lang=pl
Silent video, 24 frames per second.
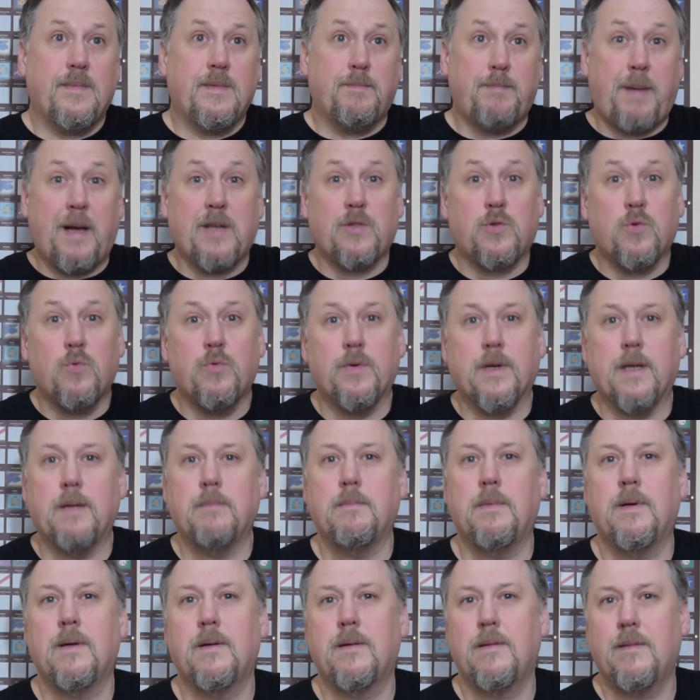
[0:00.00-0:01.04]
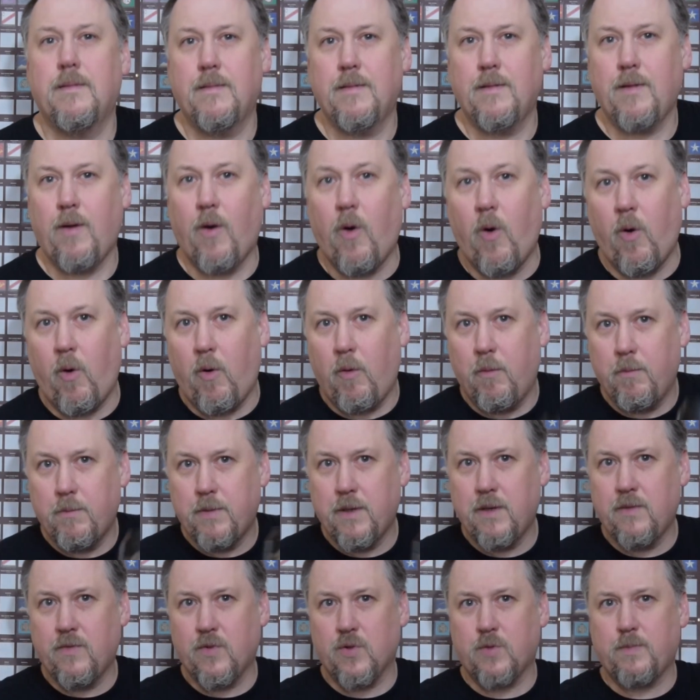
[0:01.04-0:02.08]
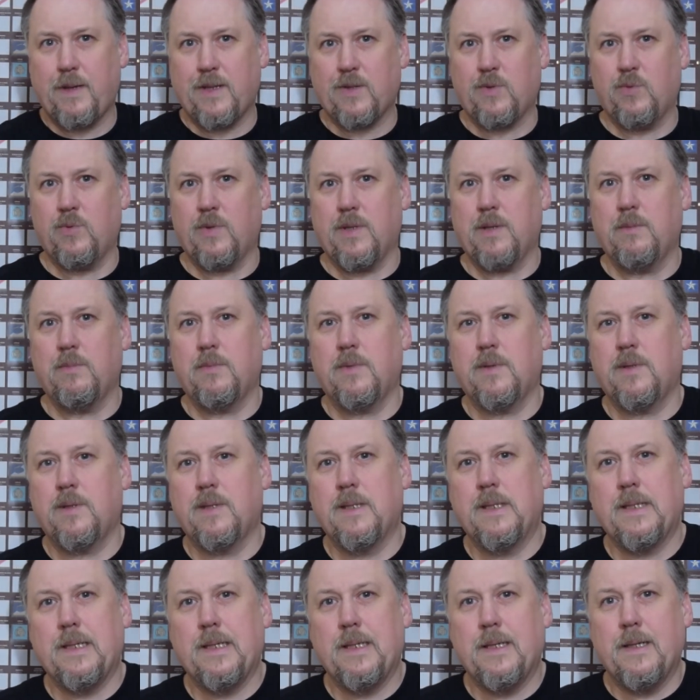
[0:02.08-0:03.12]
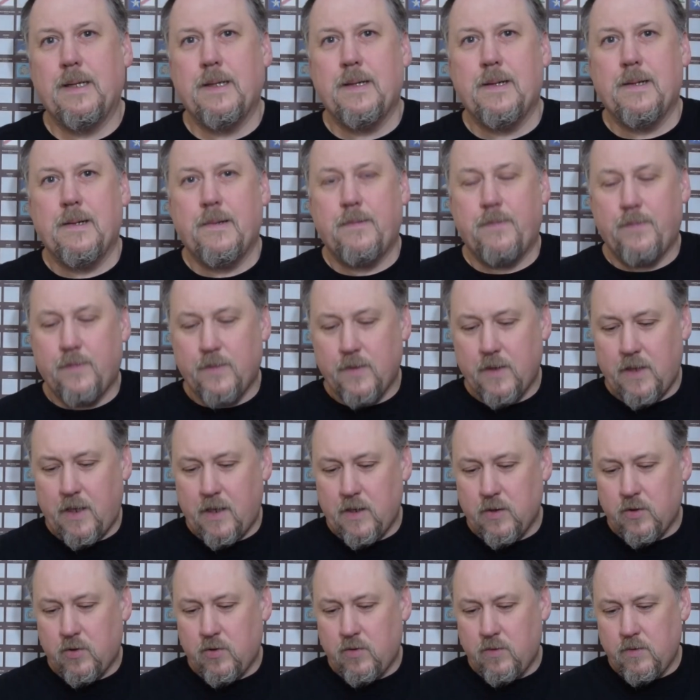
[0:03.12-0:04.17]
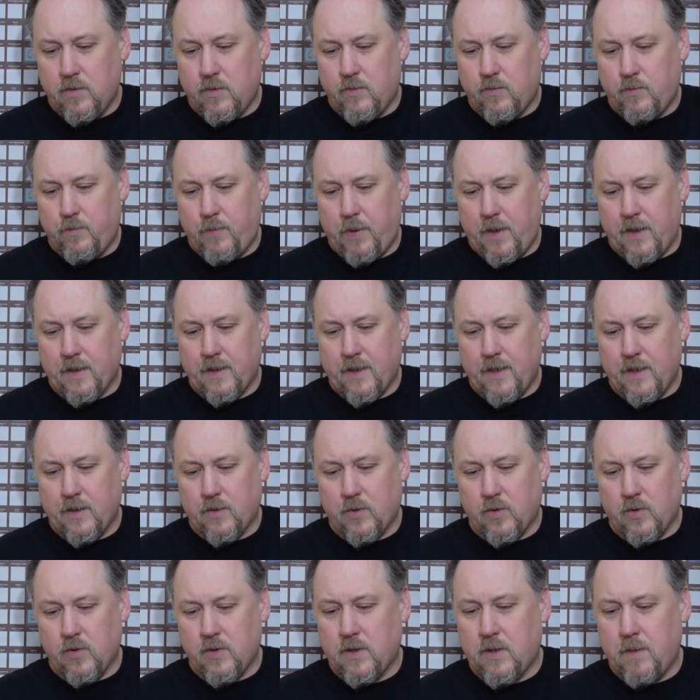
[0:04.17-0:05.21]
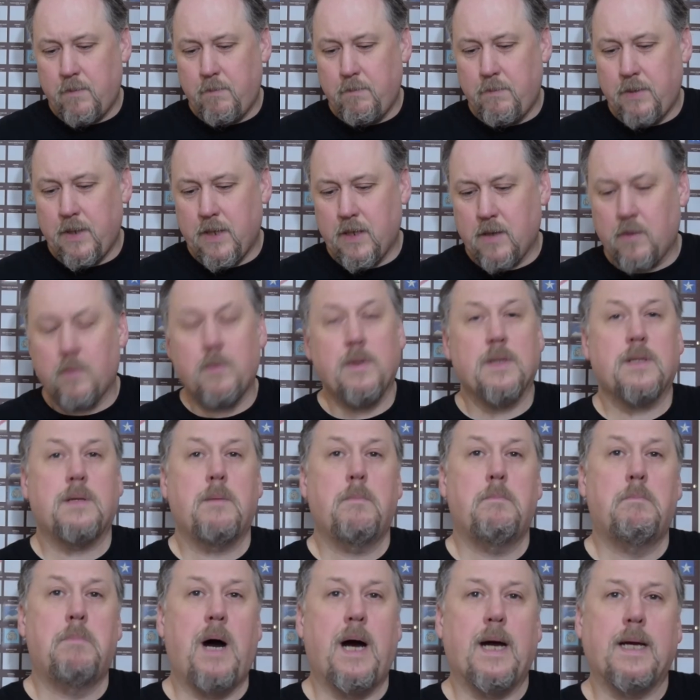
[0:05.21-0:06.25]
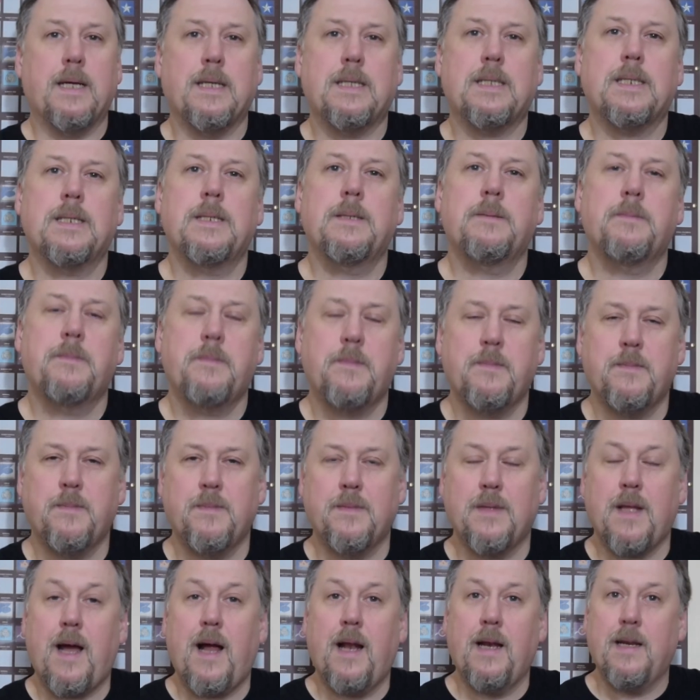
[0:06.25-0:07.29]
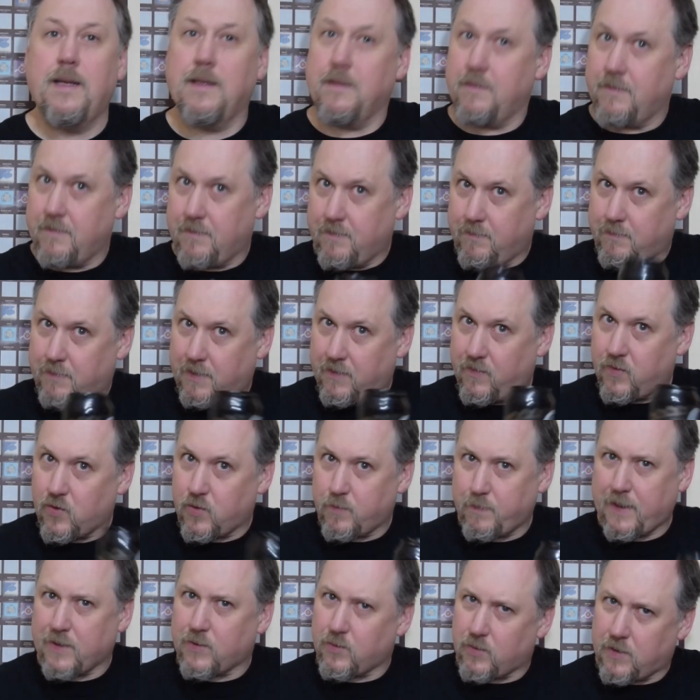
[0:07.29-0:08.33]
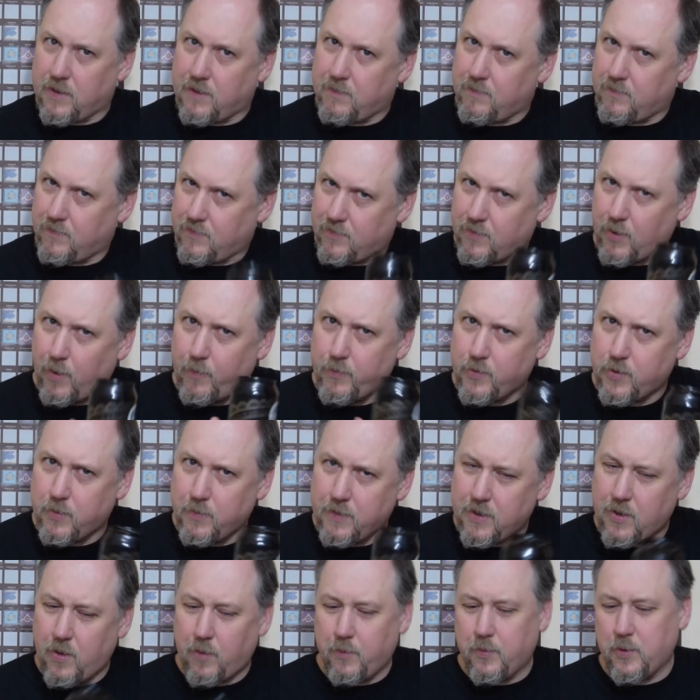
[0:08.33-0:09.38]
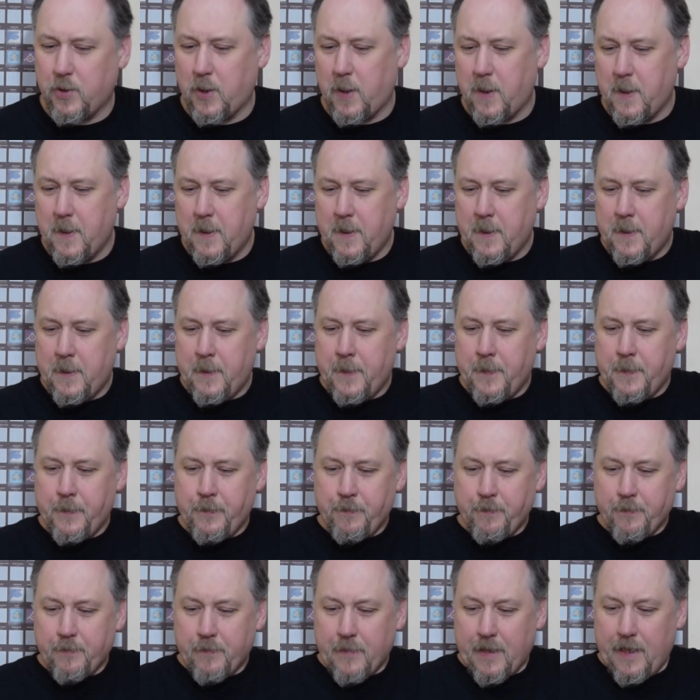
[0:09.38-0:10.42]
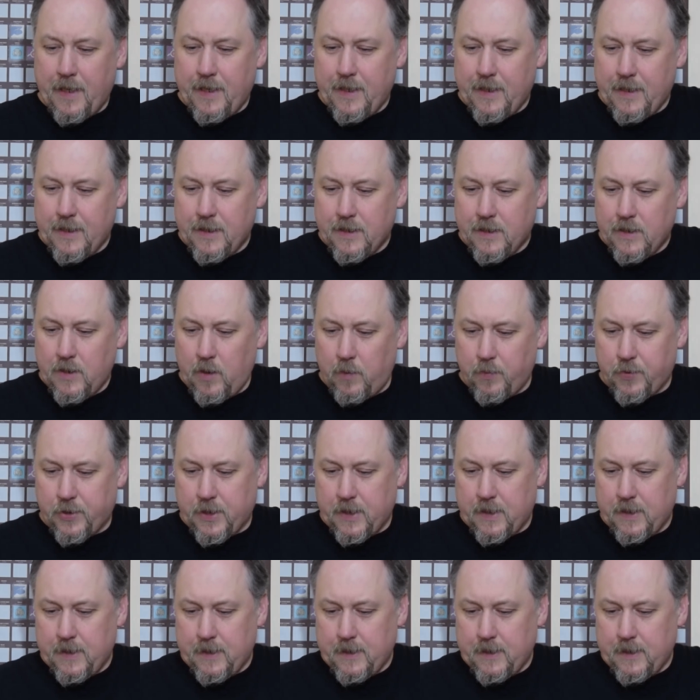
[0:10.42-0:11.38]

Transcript: Pazurem. O, piwo z pazurem. No, po angielsku jest a beer with a bite. Ale Piwo z pazurem, To brzmi dobrze. E, dobrze.